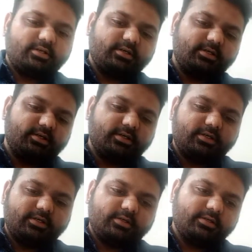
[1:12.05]

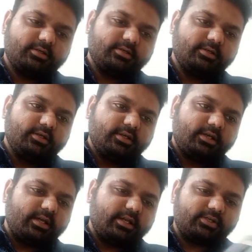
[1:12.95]
और
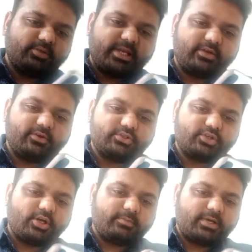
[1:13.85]
कलर तो मैंने कुछ
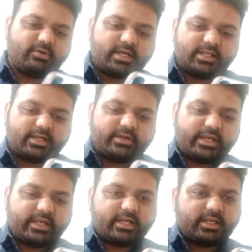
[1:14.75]
और मंगवाया था
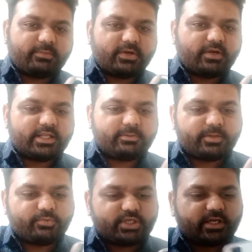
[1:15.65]
ग्रे कलर मंगवाया था
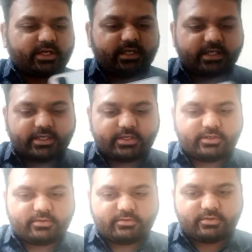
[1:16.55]
बट मुझे कलर
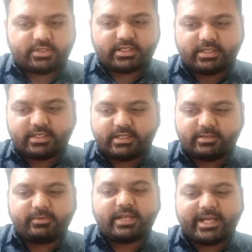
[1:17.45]
ये
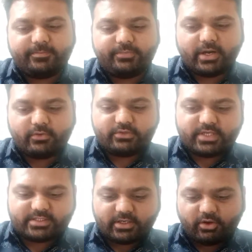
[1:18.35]
लाइट ब्राउन
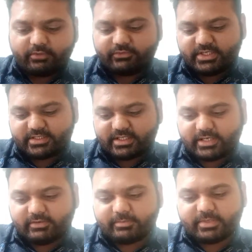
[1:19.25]
जैसा कॉफ़ी जैसा
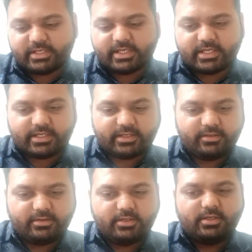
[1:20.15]
कवर मिल गया है
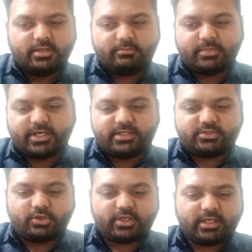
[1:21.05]
बट
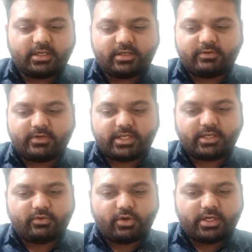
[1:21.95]
इट्स ओके कवर की
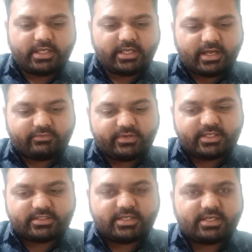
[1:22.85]
क्वालिटी काफ़ी
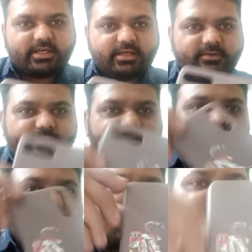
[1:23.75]
अच्छी है
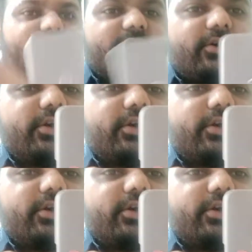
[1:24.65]
ये देखो